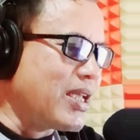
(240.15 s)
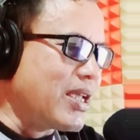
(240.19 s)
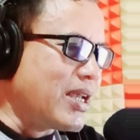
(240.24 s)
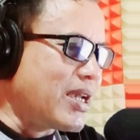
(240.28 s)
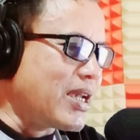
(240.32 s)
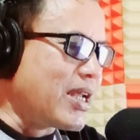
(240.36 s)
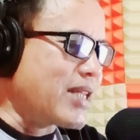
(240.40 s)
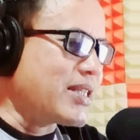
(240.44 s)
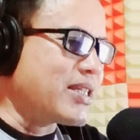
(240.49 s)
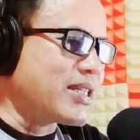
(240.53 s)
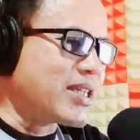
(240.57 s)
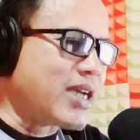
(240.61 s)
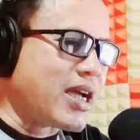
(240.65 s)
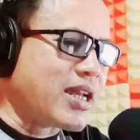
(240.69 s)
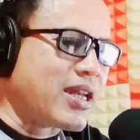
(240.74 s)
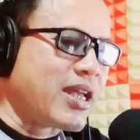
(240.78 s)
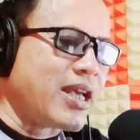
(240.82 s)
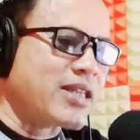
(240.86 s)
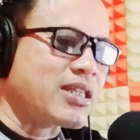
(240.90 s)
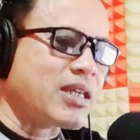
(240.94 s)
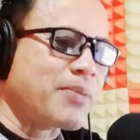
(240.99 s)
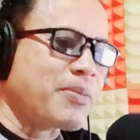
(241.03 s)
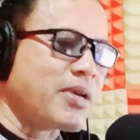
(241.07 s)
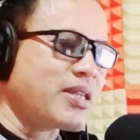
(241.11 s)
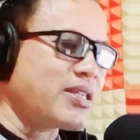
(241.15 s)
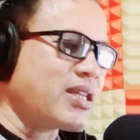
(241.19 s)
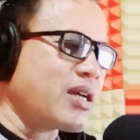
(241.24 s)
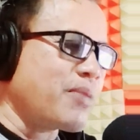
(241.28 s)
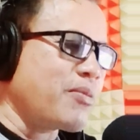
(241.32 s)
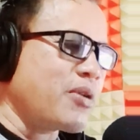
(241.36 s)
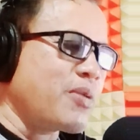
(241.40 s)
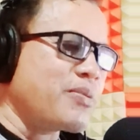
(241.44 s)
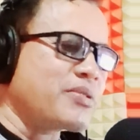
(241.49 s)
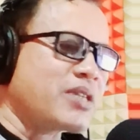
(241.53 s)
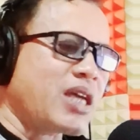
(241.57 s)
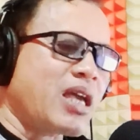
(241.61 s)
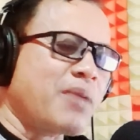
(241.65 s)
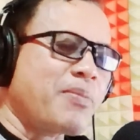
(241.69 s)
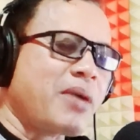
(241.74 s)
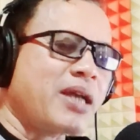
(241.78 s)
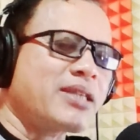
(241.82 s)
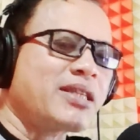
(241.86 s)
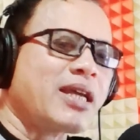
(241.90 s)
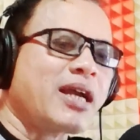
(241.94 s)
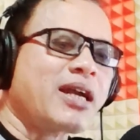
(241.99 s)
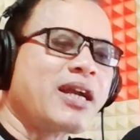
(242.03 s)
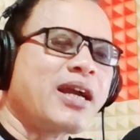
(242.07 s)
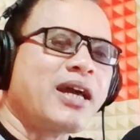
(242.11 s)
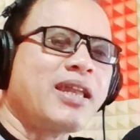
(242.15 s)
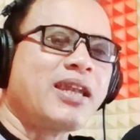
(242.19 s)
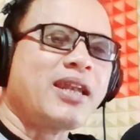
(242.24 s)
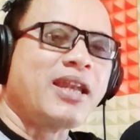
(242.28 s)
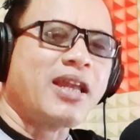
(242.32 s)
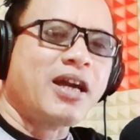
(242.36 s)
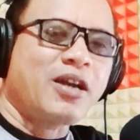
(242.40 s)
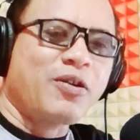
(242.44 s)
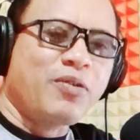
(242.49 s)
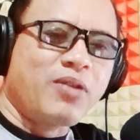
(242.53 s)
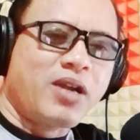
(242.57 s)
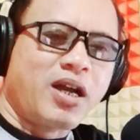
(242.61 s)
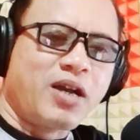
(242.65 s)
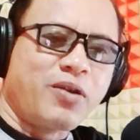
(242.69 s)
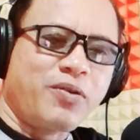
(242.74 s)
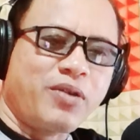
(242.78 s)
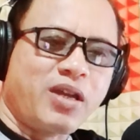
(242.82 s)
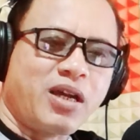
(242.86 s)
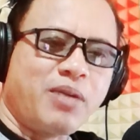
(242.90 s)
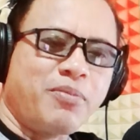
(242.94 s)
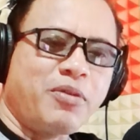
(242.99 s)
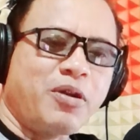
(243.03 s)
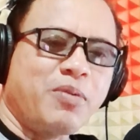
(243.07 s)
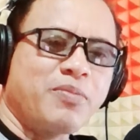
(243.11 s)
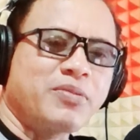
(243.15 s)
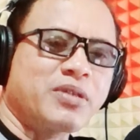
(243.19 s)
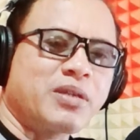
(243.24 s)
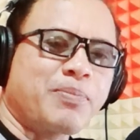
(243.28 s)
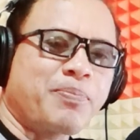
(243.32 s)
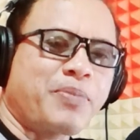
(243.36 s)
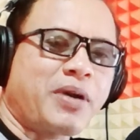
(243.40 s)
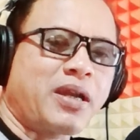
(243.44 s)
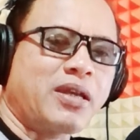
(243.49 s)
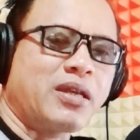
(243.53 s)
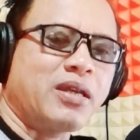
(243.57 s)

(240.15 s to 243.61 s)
Nah jika ada SMS yang belum saya bacakan, lagu-lagu yang belum sempat